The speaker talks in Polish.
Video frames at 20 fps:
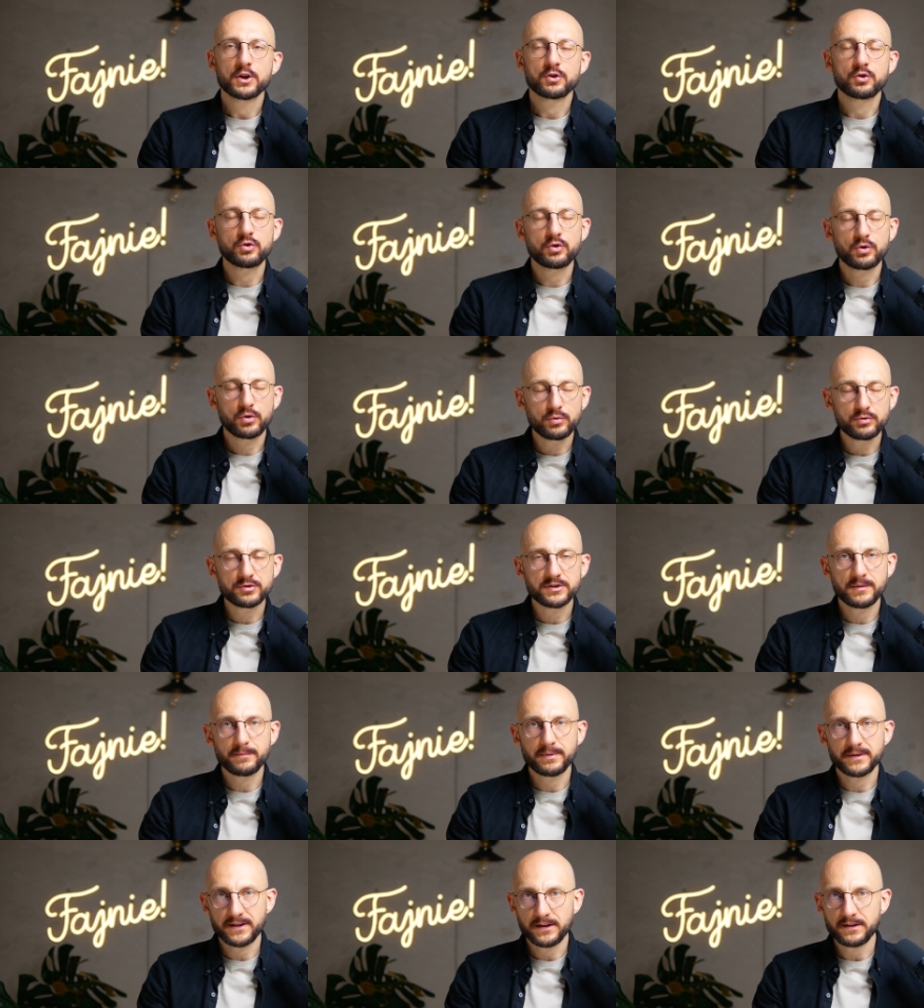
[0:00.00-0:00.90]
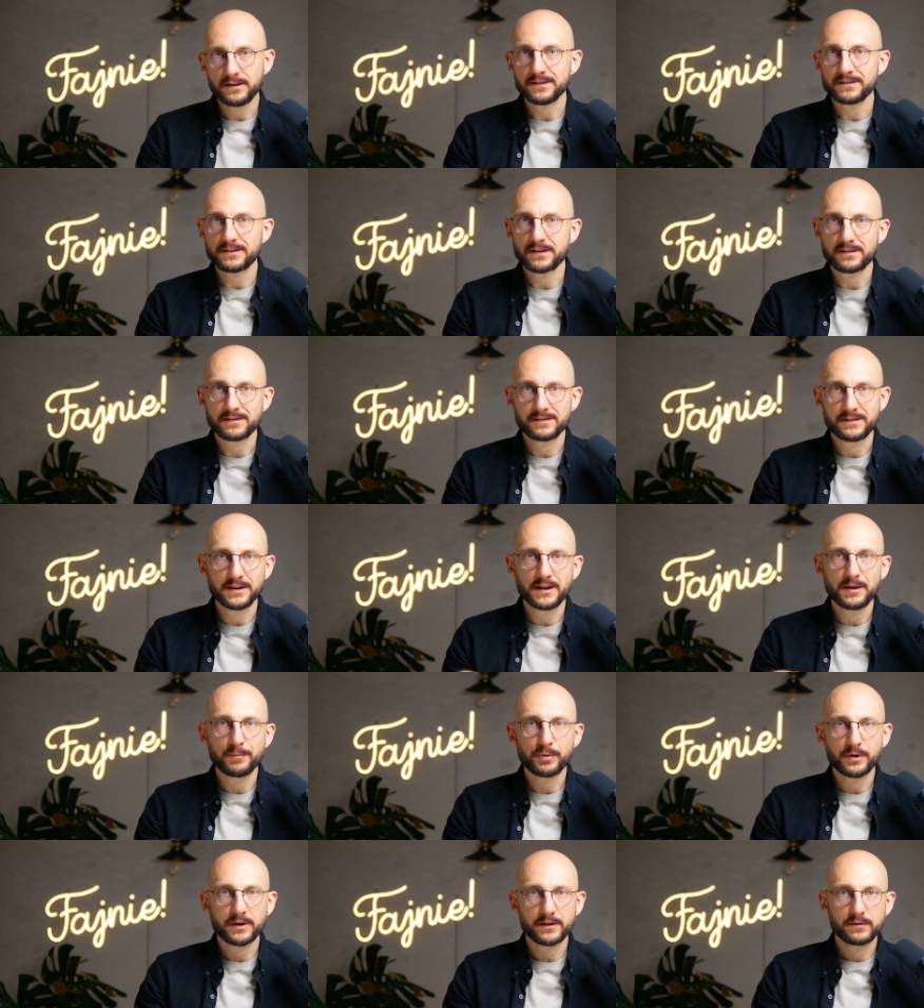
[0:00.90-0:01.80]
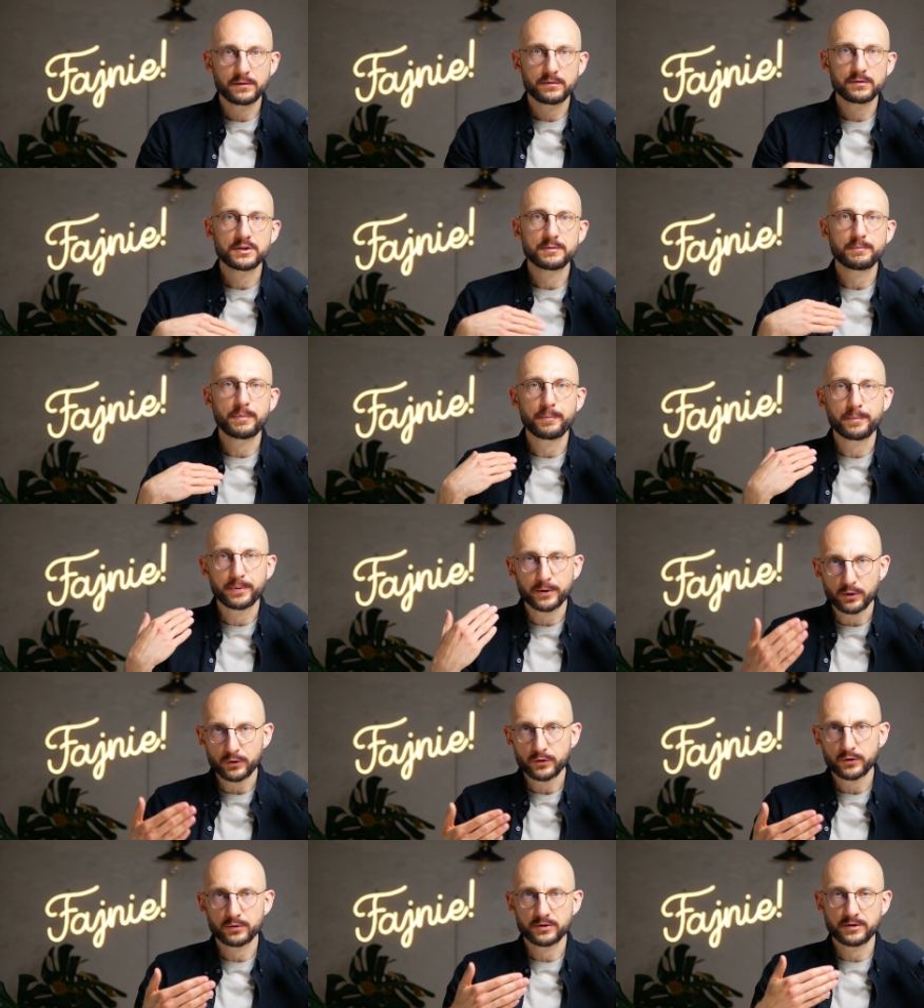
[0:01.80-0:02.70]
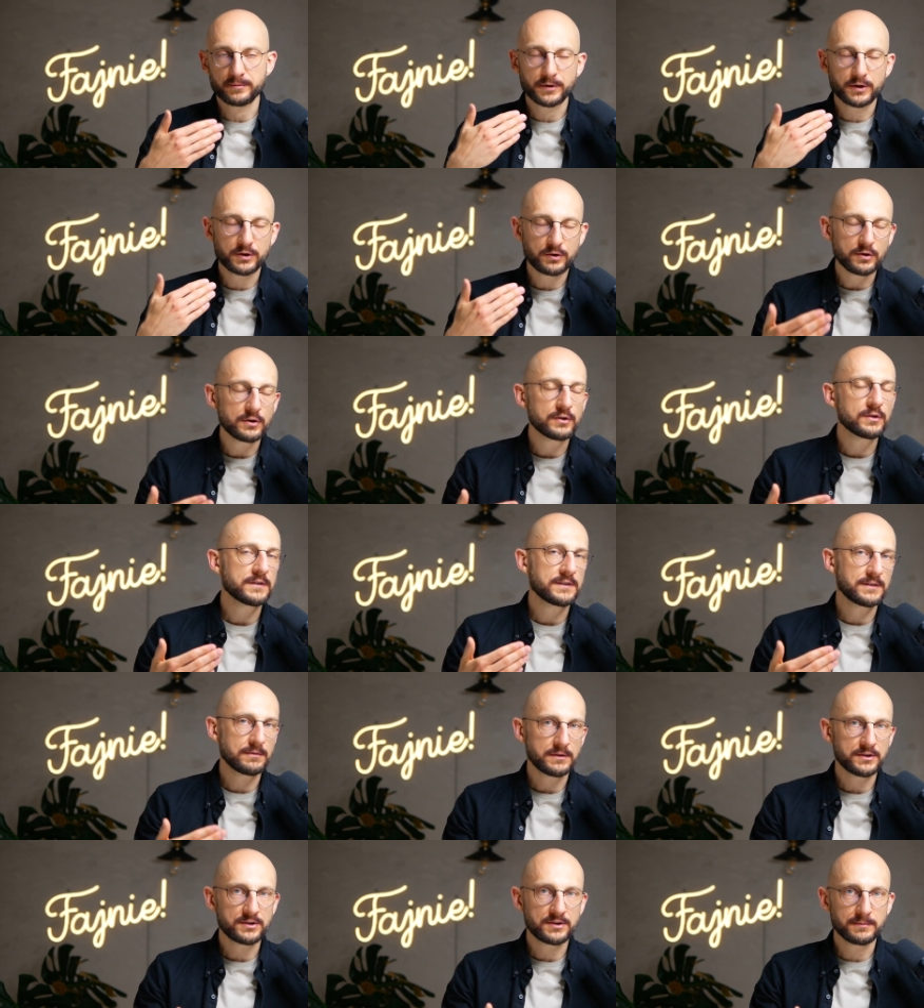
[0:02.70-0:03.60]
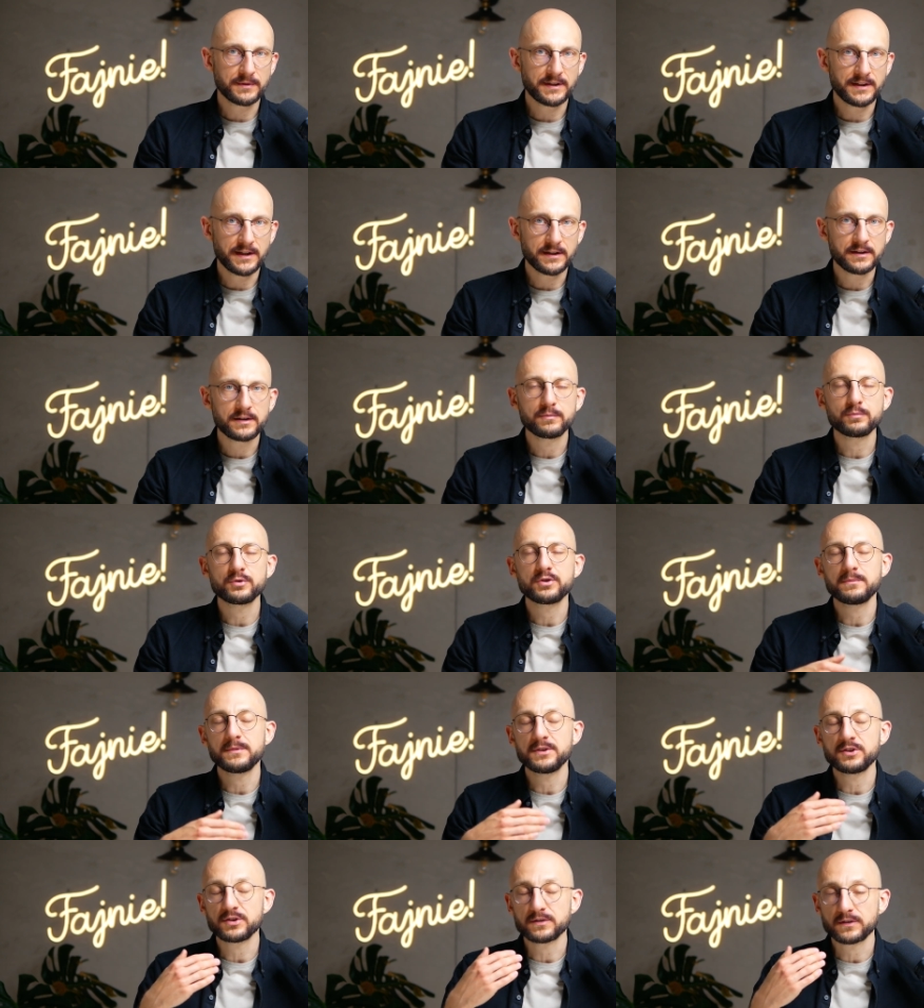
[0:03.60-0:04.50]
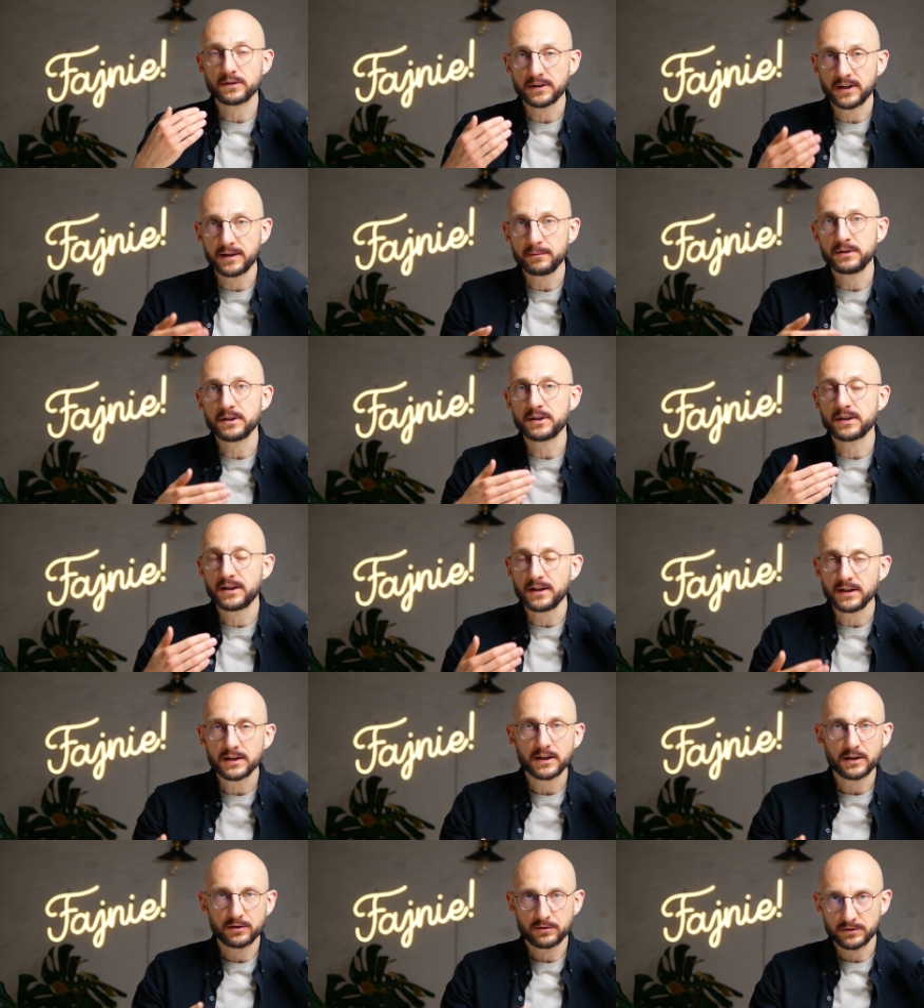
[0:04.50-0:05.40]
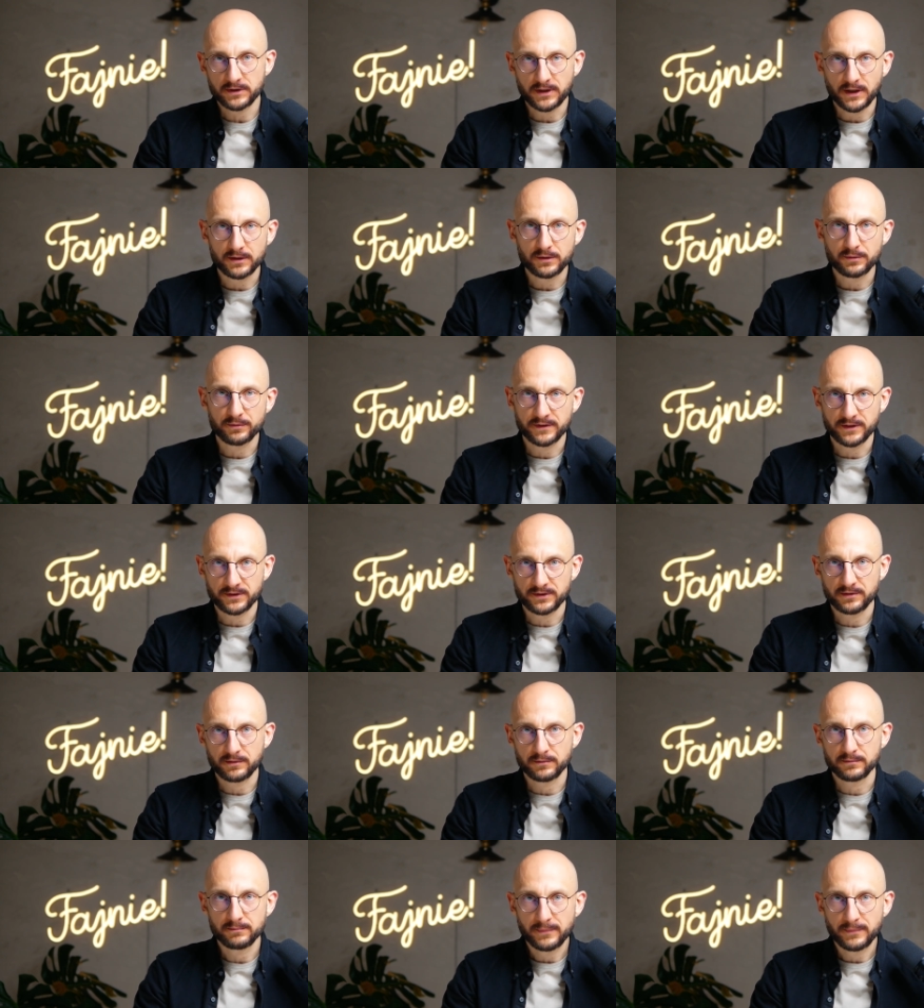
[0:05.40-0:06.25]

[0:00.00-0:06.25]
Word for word: to, to różne badania i statystyki pokazują, że po prostu, żeby ktoś został naszym klientem, musi mieć co najmniej kilka kontaktów z naszą